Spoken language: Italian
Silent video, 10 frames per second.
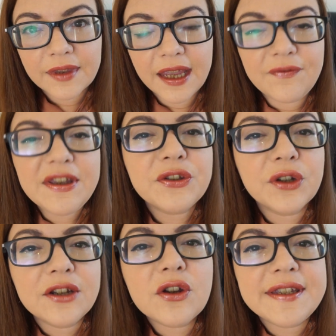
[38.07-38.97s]
E visto
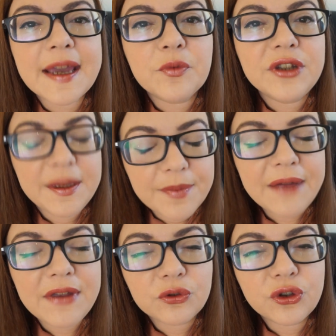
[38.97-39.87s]
che noi siamo dei
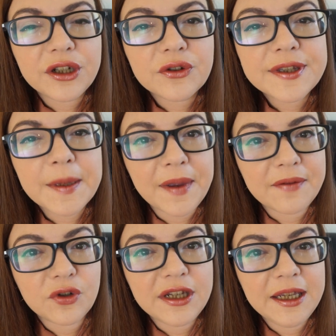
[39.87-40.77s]
bravi autori
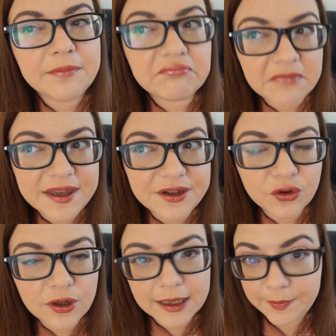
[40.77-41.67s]
consapevoli,
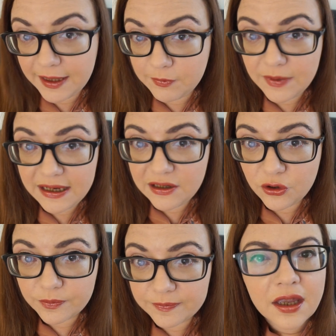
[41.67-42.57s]
adesso la capiremo
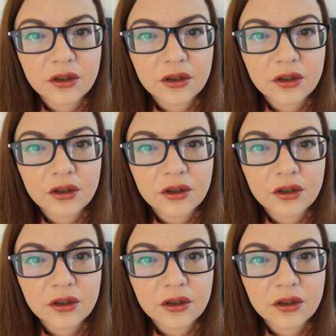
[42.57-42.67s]
meglio.